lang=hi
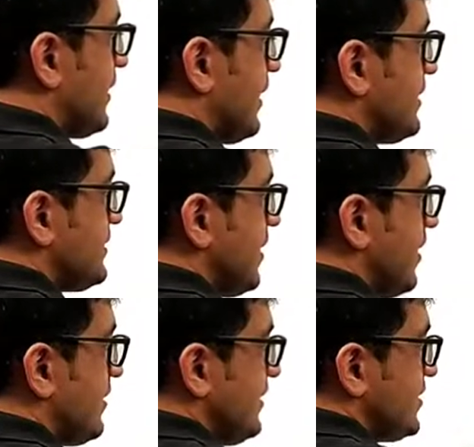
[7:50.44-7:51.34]
कहना इसकी
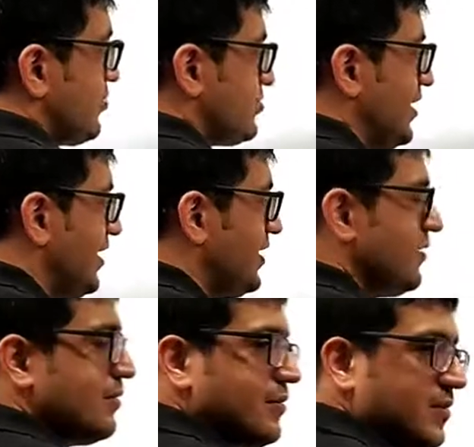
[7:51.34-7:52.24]
आंख नीचे क्यों चली गई
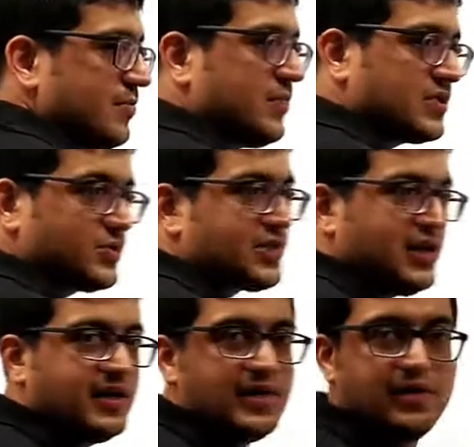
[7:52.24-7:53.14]
बस वो चली
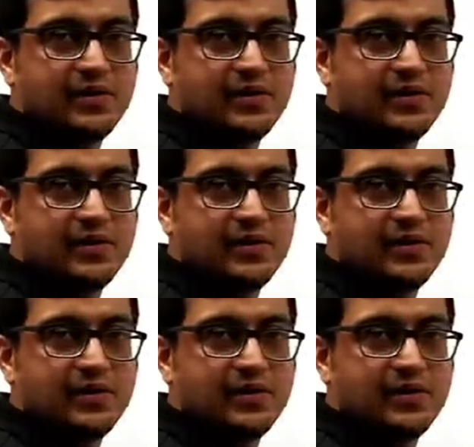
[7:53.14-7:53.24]
गई